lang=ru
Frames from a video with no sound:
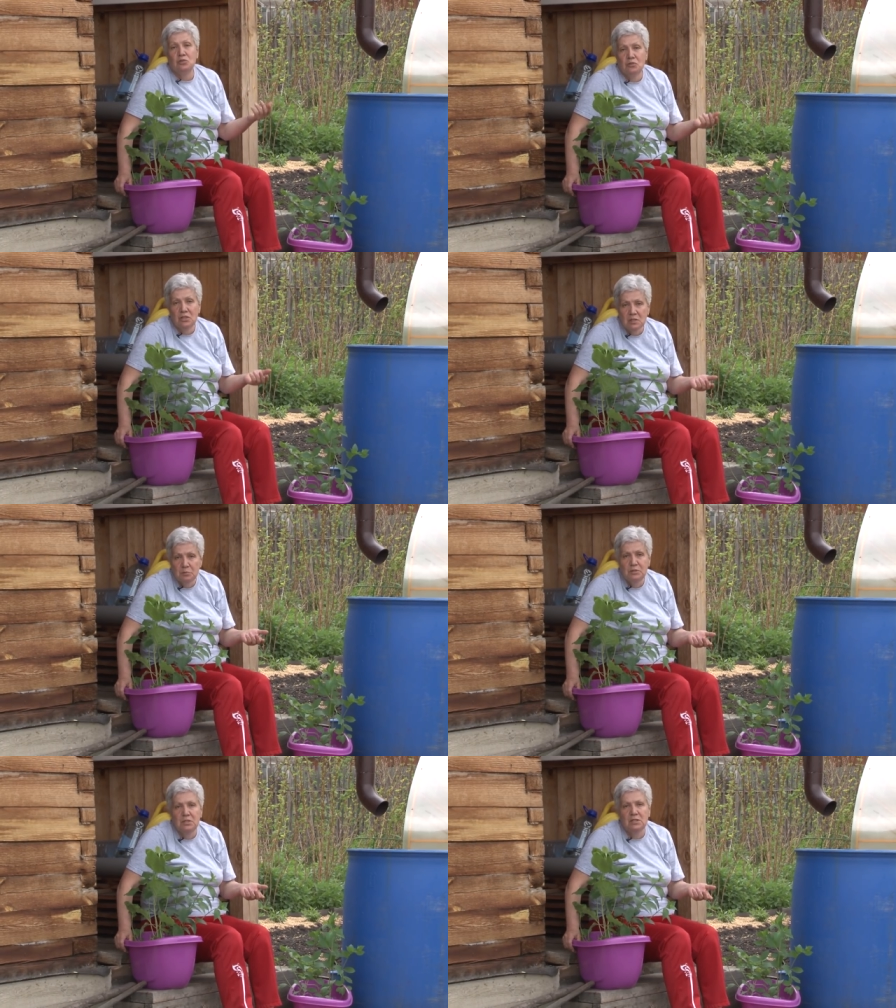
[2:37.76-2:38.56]
еще не
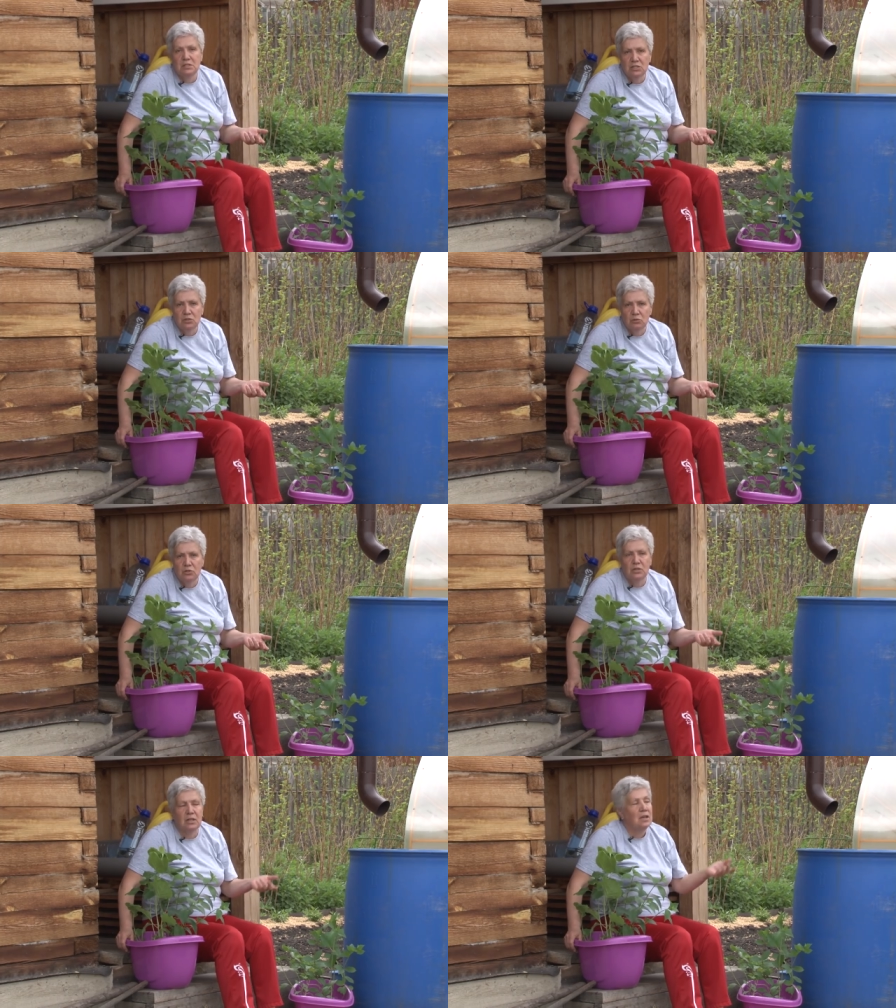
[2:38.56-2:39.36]
распустились
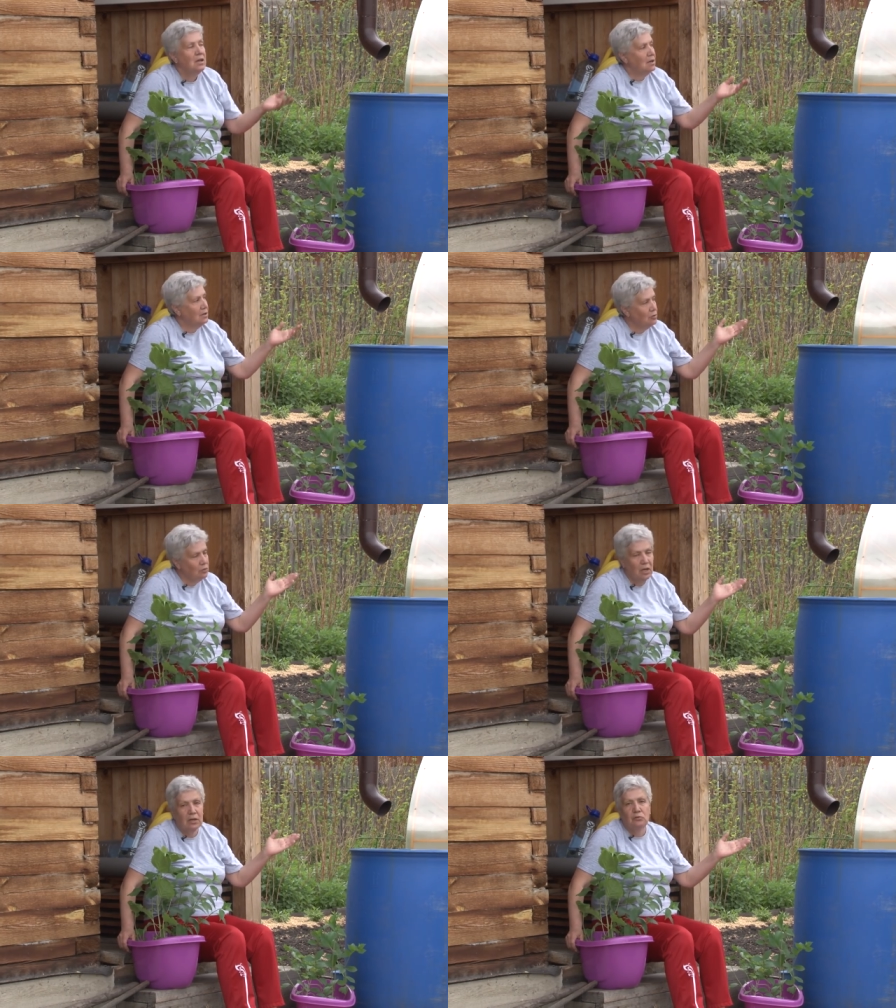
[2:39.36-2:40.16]
листочки, а,
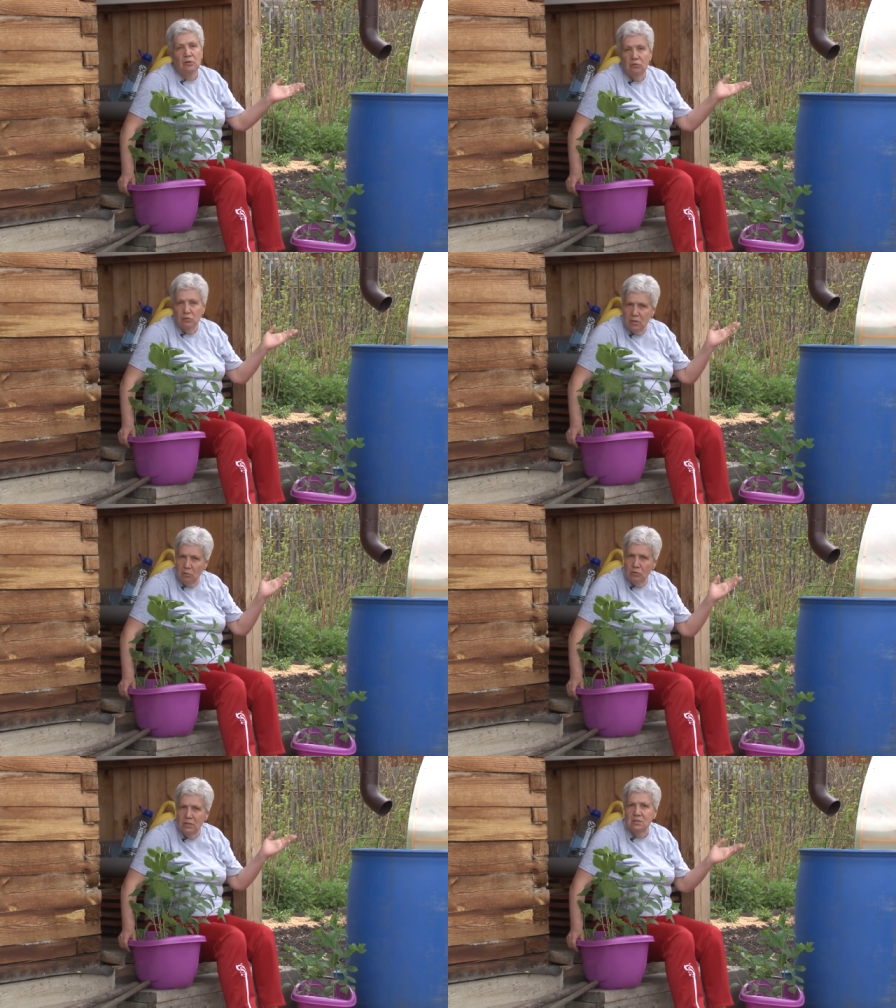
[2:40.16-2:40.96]
ну, та, которая вот
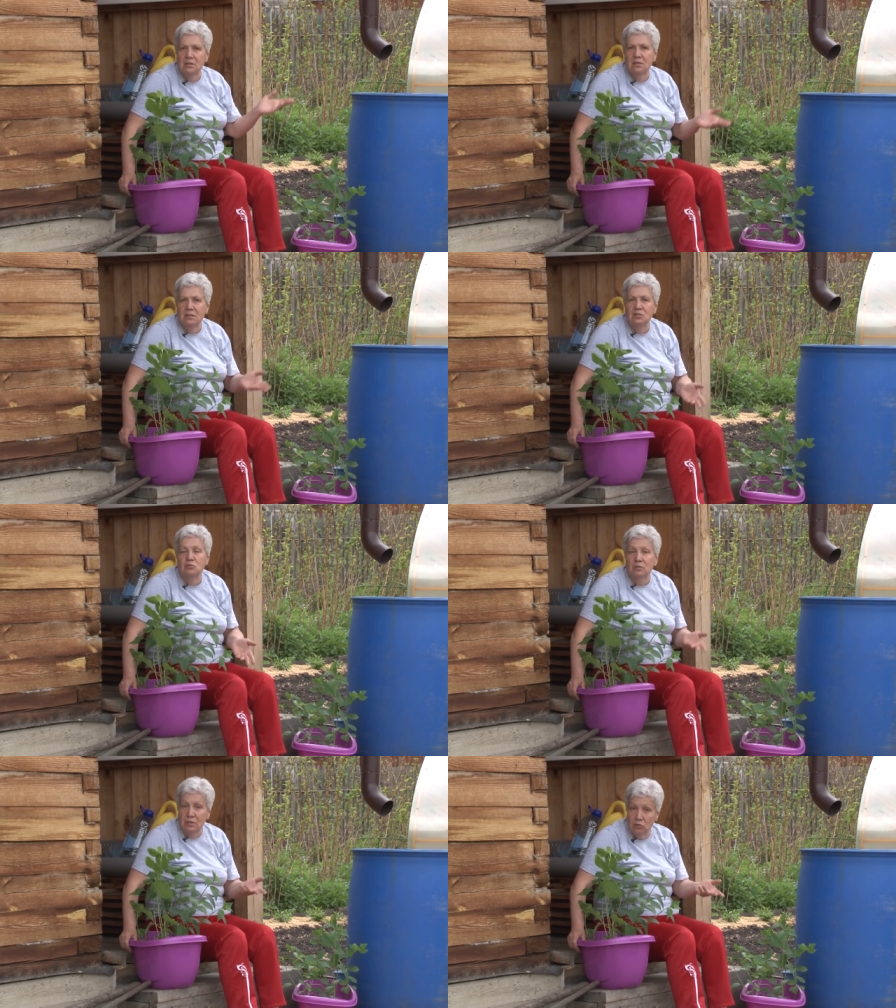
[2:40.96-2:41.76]
там у нас э,
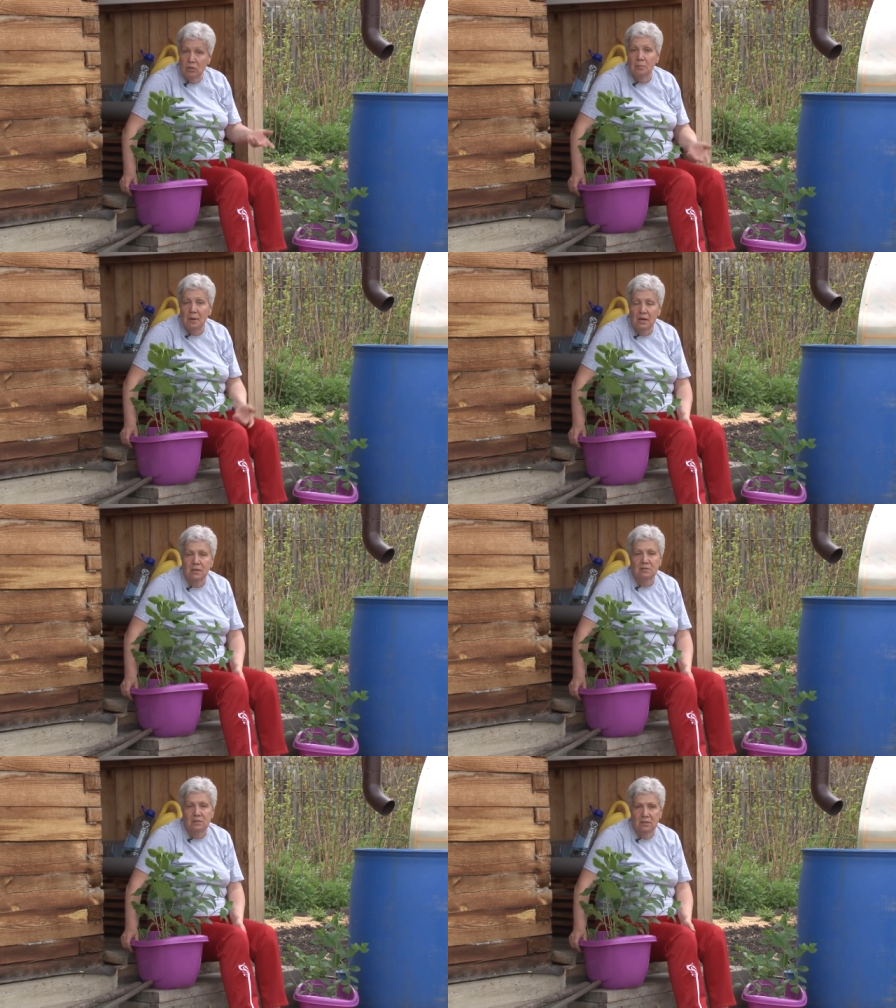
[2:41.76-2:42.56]
растет, которую я
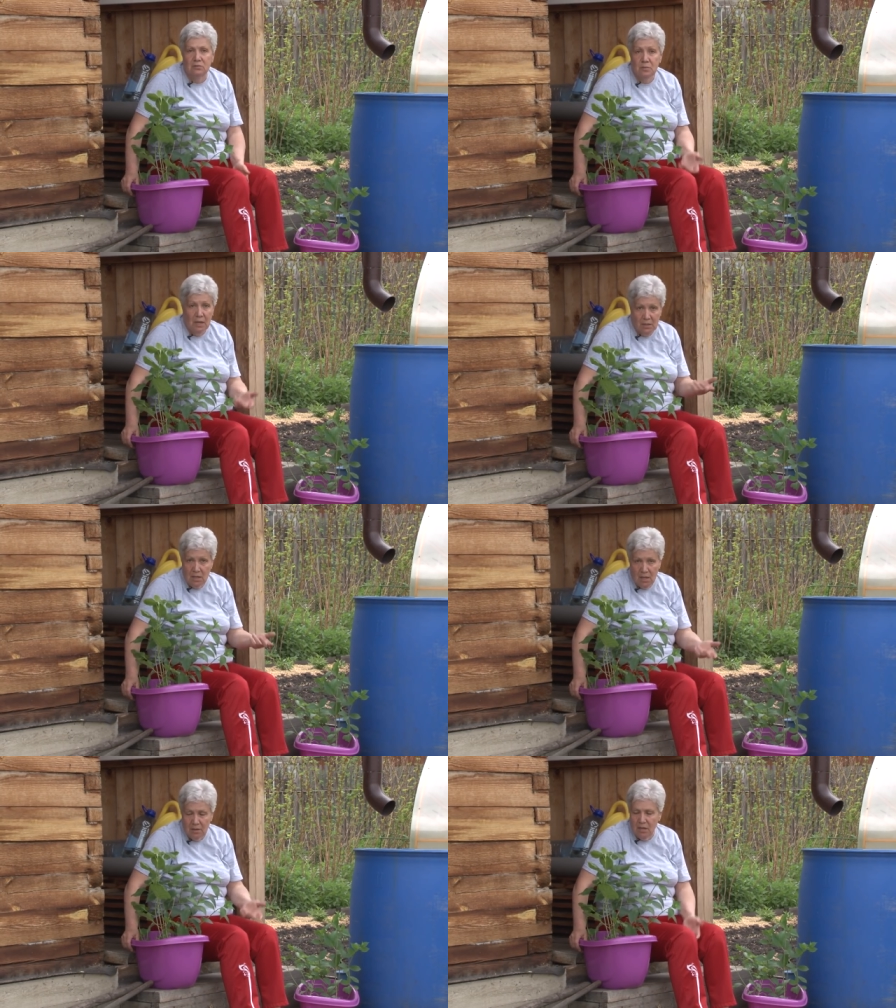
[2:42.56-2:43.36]
показывала, у меня она
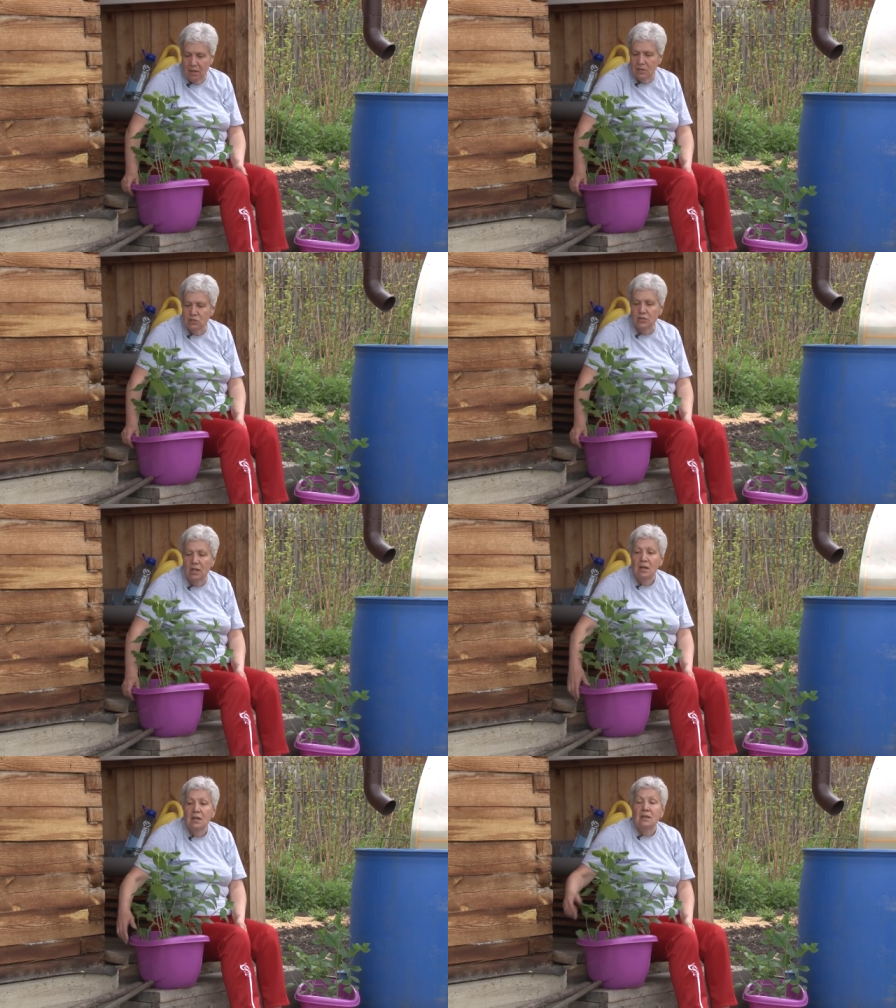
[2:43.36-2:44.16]
не одна, конечно,